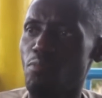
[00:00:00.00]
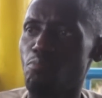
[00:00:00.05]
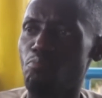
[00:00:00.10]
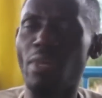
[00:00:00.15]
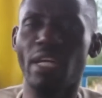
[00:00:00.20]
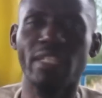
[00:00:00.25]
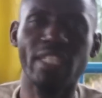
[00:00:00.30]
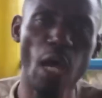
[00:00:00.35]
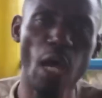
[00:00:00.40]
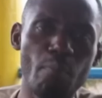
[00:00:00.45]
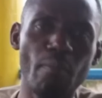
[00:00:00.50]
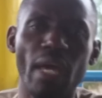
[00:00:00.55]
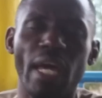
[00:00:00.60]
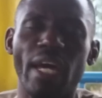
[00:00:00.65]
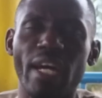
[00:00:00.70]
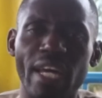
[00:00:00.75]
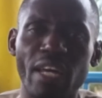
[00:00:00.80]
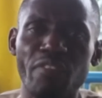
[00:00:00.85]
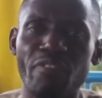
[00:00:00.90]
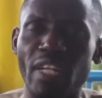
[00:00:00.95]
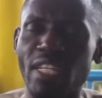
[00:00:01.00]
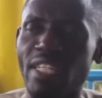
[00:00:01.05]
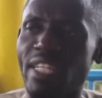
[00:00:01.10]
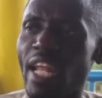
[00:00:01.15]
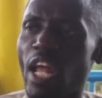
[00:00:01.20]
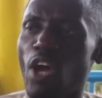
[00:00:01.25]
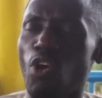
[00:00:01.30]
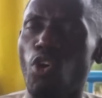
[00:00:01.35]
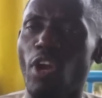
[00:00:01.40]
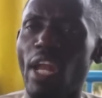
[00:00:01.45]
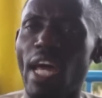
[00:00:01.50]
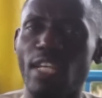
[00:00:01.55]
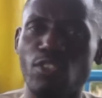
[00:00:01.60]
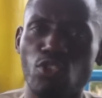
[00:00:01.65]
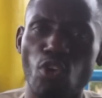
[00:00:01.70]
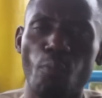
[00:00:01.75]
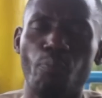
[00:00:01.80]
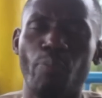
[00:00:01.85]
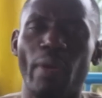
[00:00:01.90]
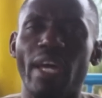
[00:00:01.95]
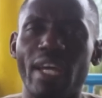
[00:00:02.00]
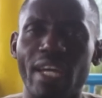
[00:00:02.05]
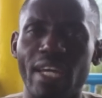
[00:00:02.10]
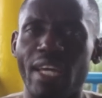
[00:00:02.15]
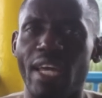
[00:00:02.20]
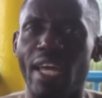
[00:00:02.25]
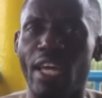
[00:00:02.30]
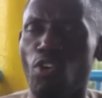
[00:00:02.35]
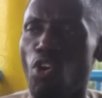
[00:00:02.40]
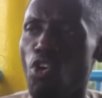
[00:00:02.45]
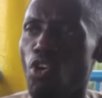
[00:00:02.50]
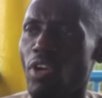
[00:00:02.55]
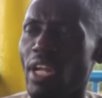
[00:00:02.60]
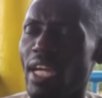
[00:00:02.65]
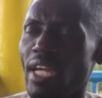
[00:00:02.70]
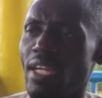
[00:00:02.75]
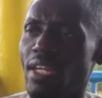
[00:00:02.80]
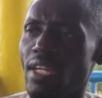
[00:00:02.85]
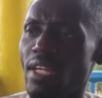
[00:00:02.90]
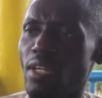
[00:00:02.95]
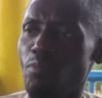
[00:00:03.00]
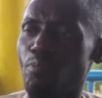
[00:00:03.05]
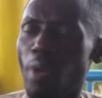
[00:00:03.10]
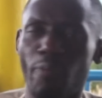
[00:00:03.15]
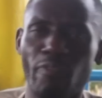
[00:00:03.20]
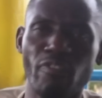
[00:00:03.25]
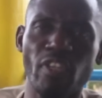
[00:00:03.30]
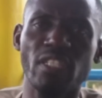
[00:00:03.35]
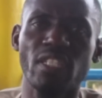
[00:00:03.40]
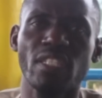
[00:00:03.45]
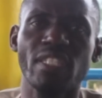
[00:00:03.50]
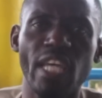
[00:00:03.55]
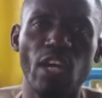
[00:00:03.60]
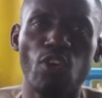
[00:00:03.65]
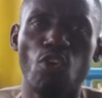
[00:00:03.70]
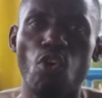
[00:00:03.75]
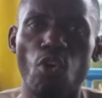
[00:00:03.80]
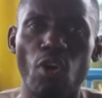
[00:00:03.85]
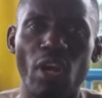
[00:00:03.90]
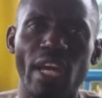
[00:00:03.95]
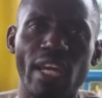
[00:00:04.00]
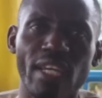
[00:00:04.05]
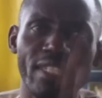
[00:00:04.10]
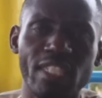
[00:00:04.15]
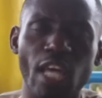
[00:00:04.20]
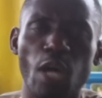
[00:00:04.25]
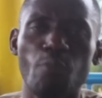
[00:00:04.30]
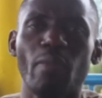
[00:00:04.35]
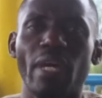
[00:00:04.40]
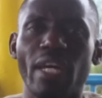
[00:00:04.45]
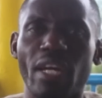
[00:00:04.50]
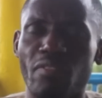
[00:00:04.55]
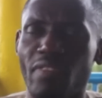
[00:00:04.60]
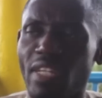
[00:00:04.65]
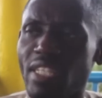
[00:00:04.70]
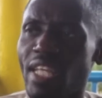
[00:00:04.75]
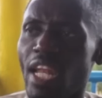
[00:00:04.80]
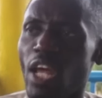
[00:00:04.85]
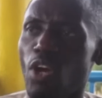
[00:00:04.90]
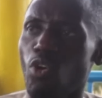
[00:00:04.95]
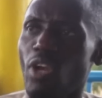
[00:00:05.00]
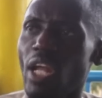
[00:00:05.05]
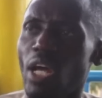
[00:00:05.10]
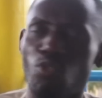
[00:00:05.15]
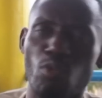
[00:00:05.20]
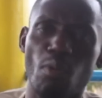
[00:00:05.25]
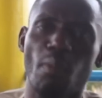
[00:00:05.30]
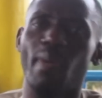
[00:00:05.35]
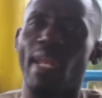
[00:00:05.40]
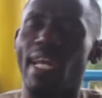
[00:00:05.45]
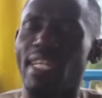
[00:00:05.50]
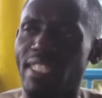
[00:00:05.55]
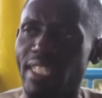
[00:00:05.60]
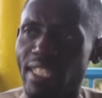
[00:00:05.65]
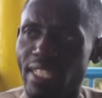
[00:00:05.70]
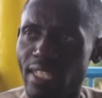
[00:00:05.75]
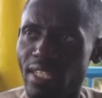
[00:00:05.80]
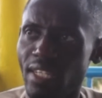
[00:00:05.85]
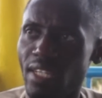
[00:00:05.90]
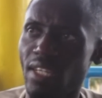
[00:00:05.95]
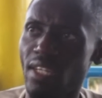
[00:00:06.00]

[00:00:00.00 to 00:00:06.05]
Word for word: Mais mère est venue de l'Angola, son père est, congolais. est congolais, sa mère est venue de l'Angola, lui-même l'a dit.